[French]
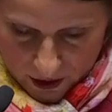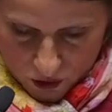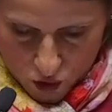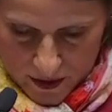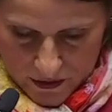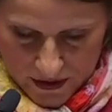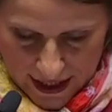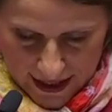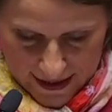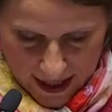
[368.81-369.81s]
Le groupe
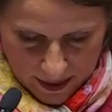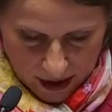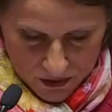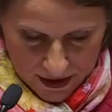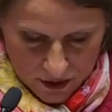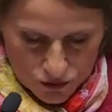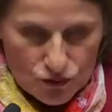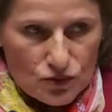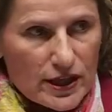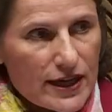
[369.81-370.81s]
socialiste et apparenté, au
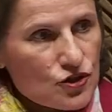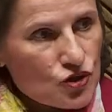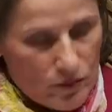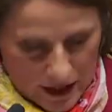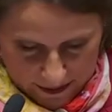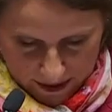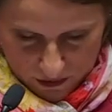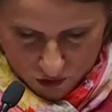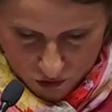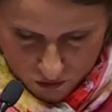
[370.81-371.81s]
nom duquel je
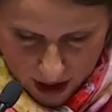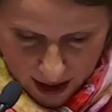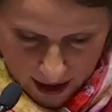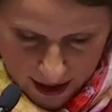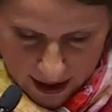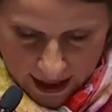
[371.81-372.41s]
m'exprime ce soir,